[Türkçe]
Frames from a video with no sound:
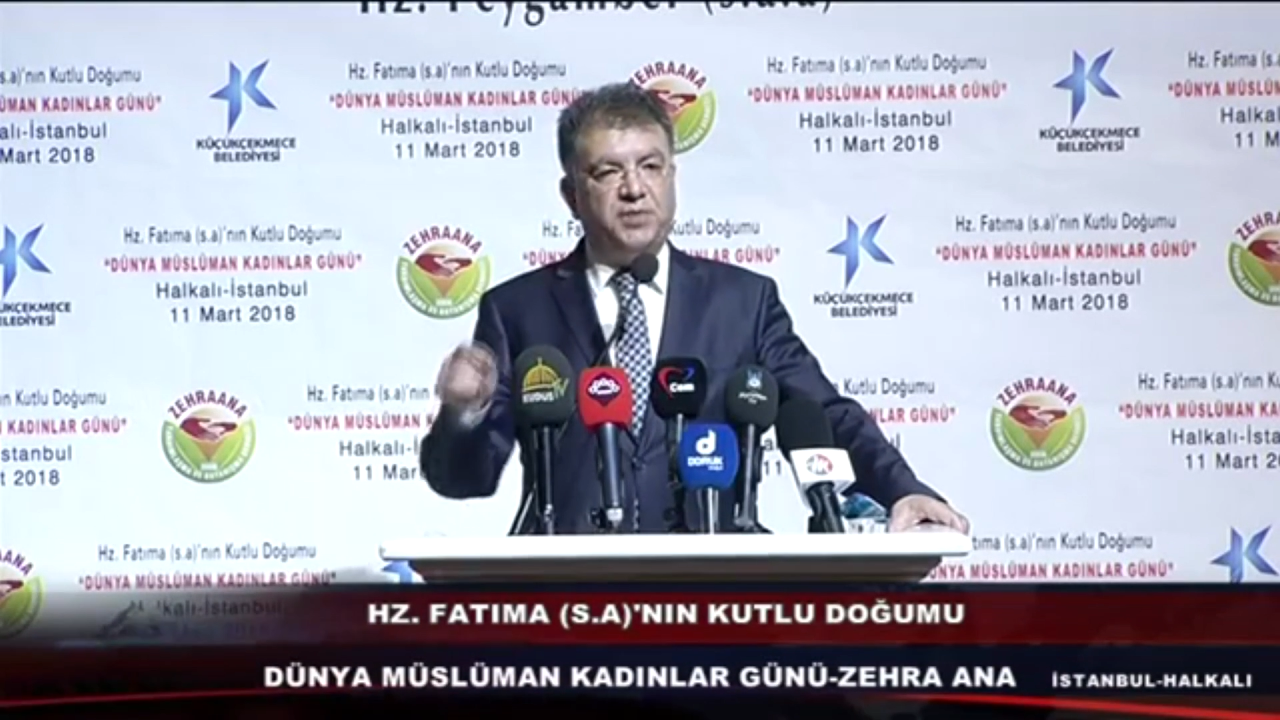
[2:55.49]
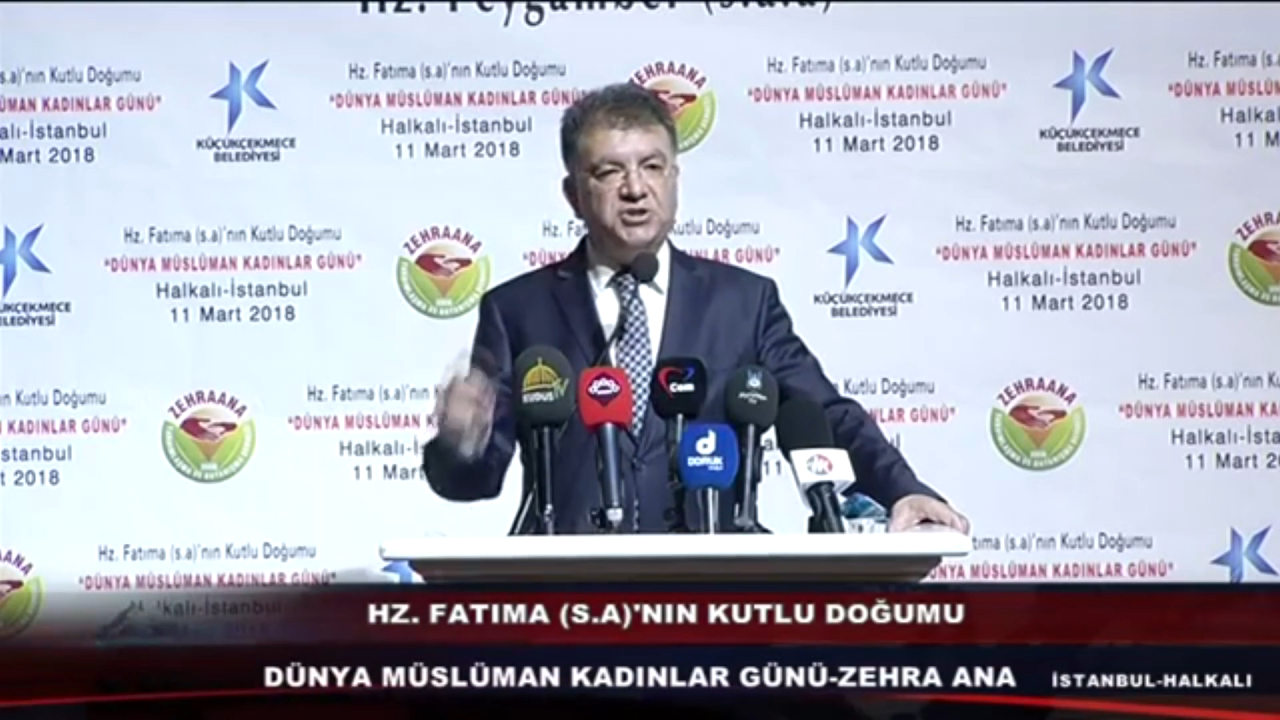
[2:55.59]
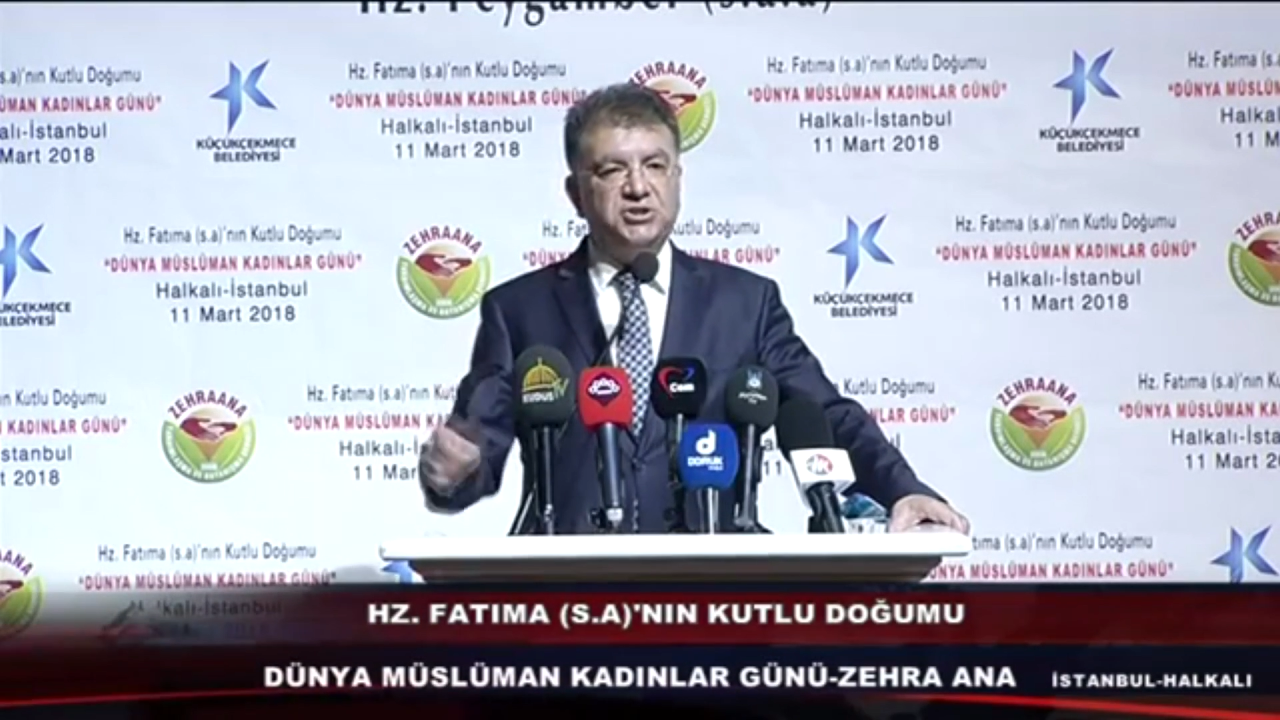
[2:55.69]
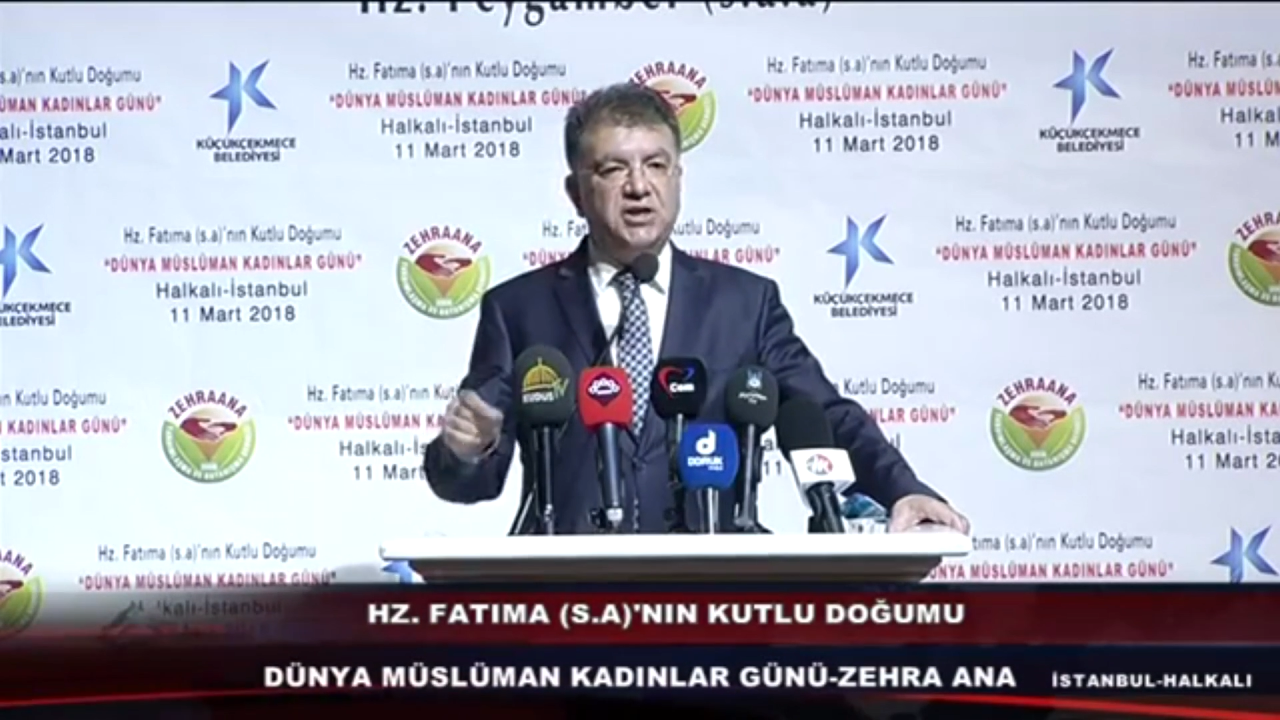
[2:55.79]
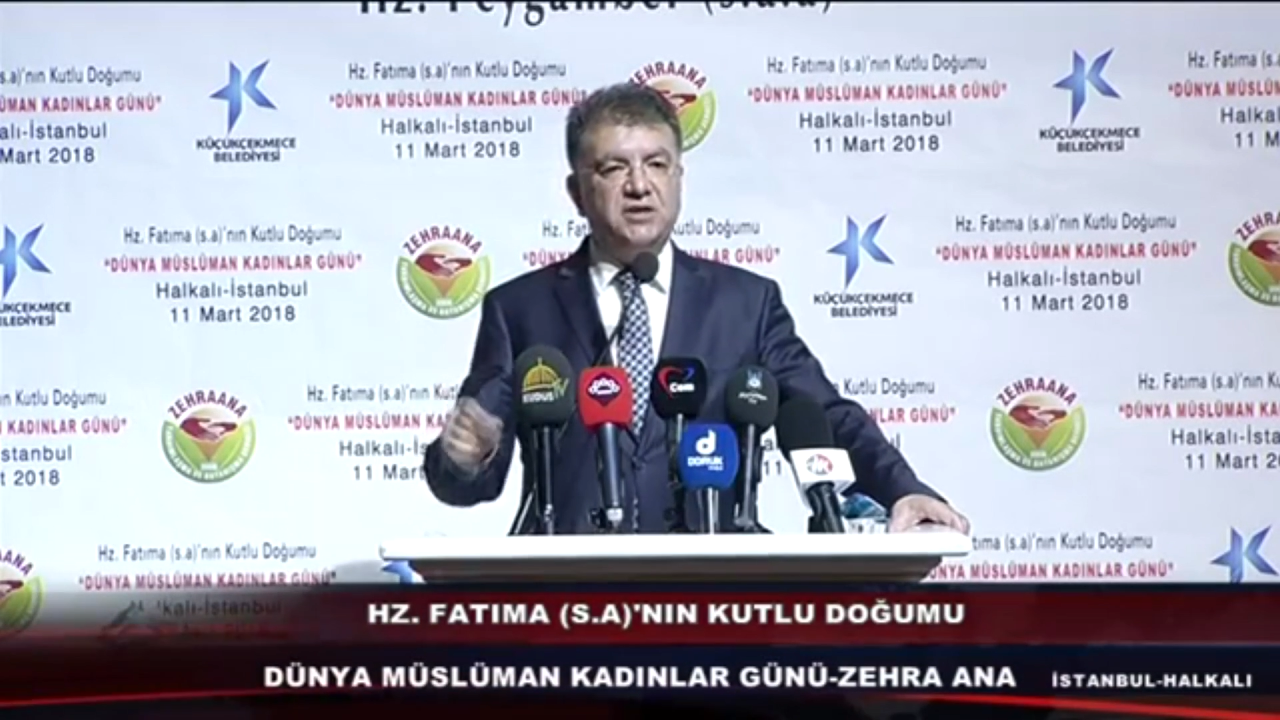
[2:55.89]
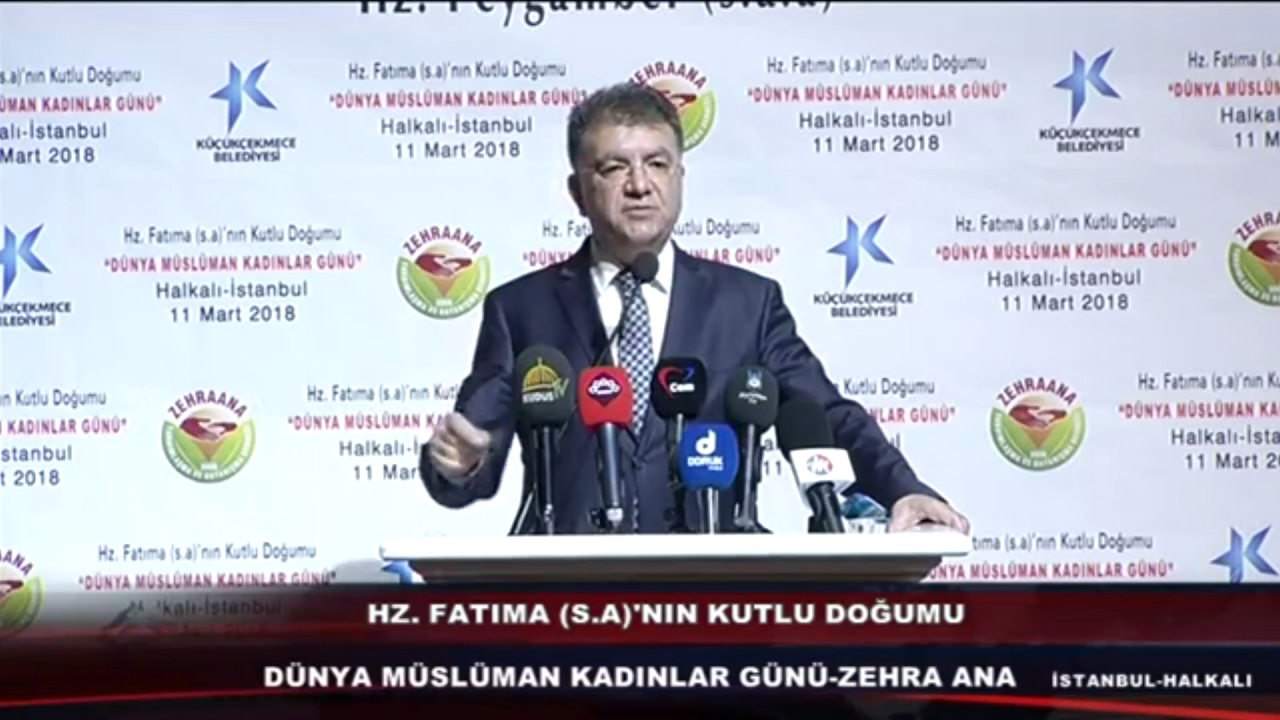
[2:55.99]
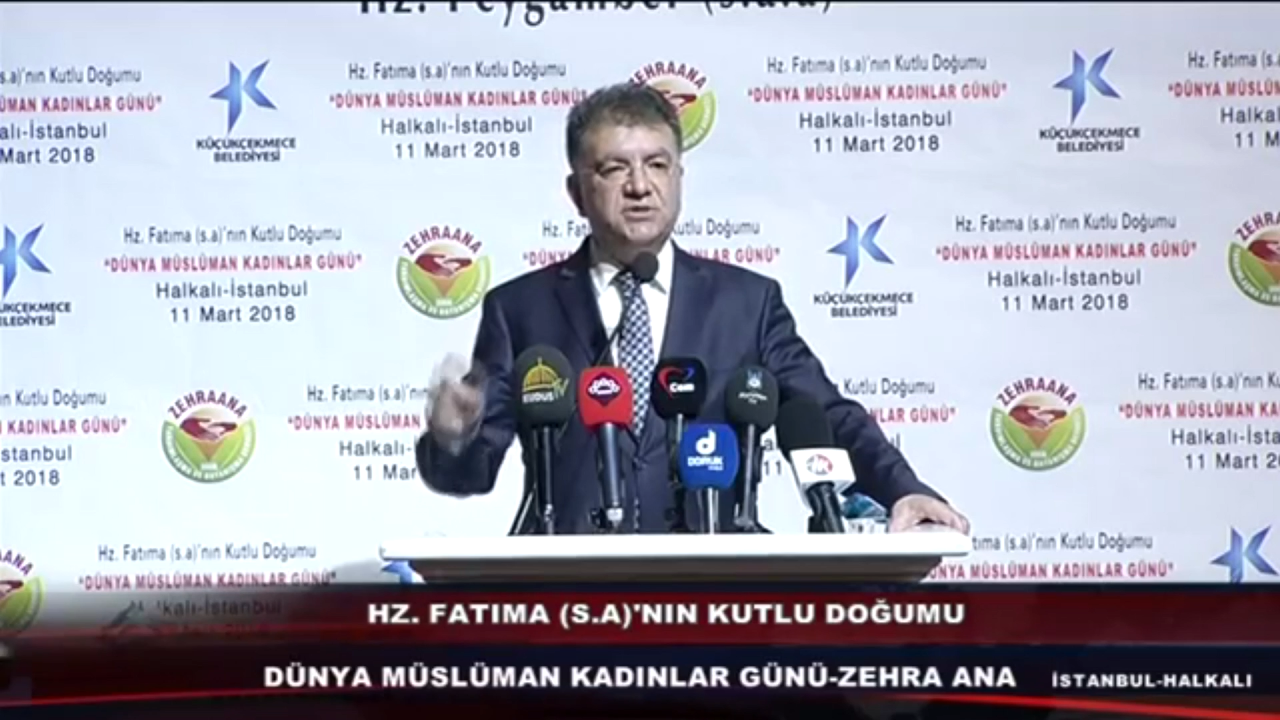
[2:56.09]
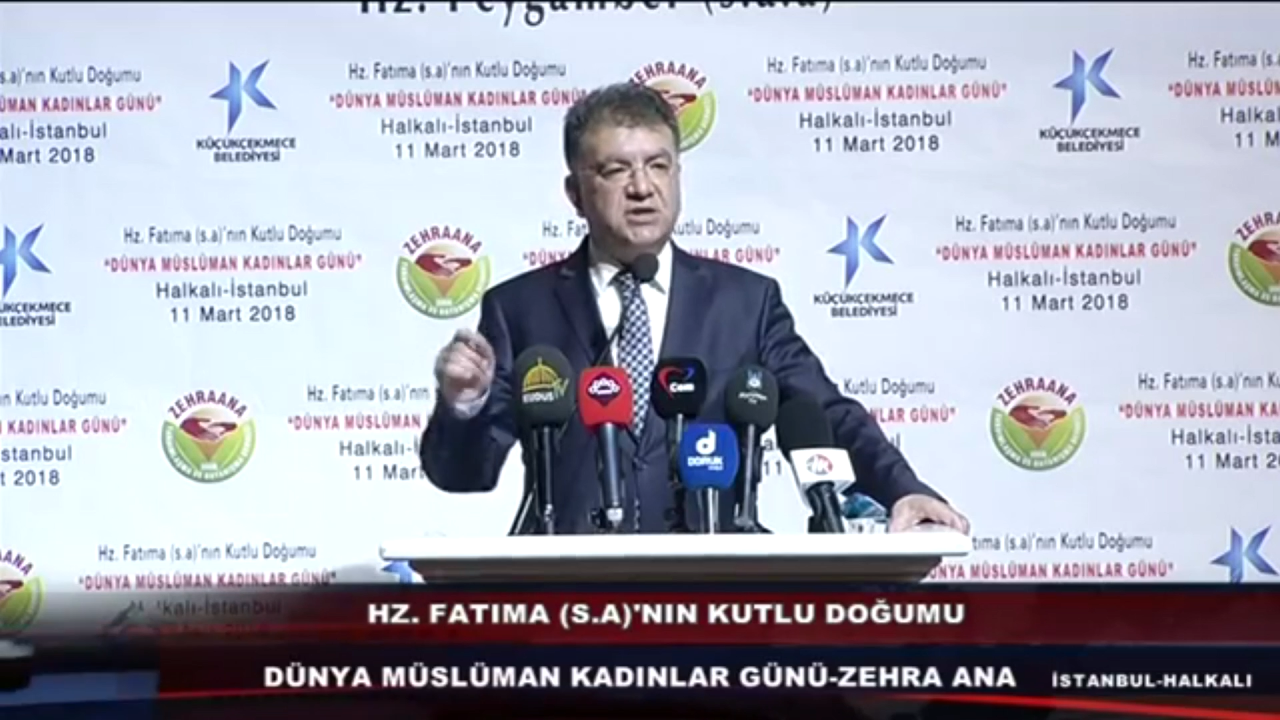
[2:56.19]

bacılarımız,